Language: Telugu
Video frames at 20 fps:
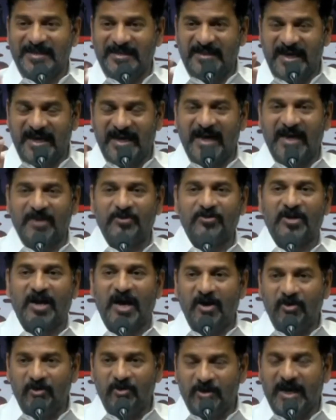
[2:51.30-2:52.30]
ఇదే కాదు
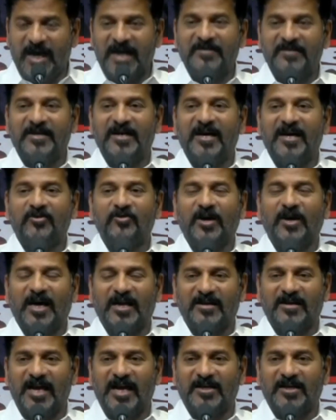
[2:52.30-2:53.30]
రాహుల్ గాంధీ గారు
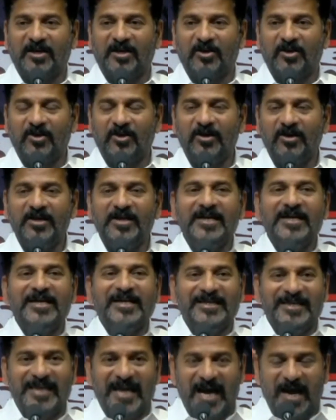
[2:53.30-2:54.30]
కర్ణాటకలో
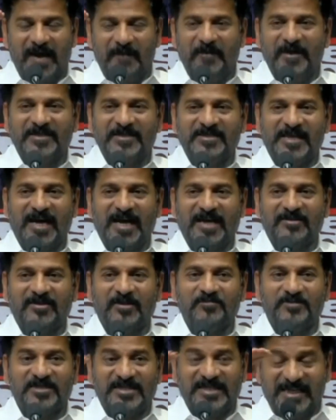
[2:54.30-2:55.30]
యాభై
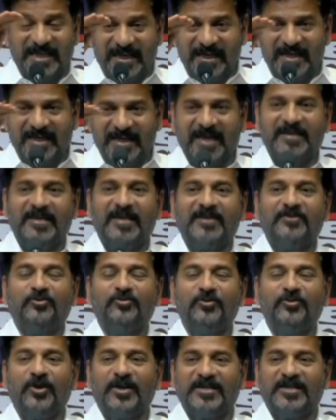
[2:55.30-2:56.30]
శాతం సీలింగ్ ఏదైతుందో
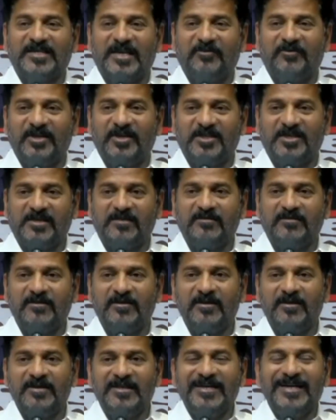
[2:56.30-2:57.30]
ఉందో రిజర్వేషన్
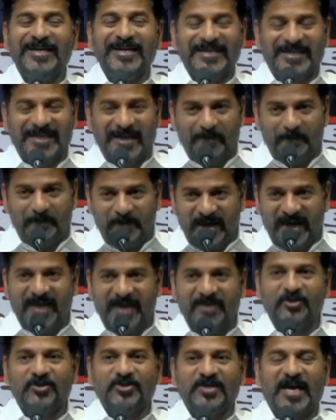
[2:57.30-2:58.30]
డెబ్బై
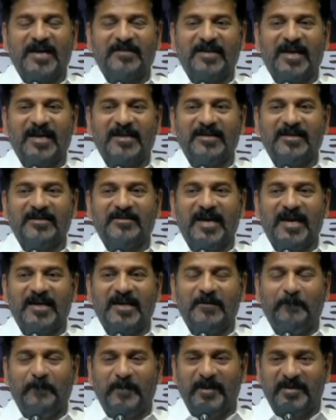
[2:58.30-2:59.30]
ఐదు శాతానికి
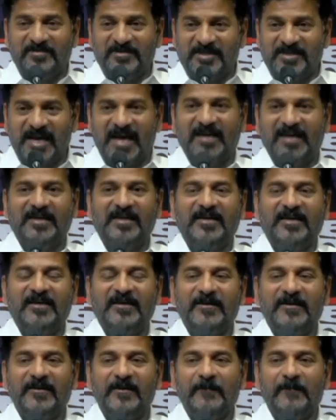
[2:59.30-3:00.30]
దాన్ని పెంచాలి
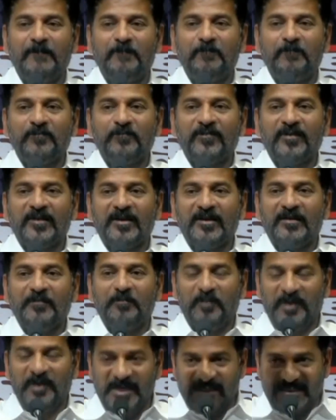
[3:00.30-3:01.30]

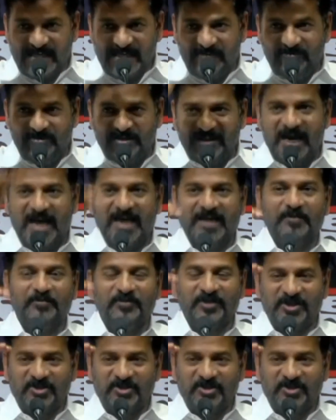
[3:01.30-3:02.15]
బీసీ విధానం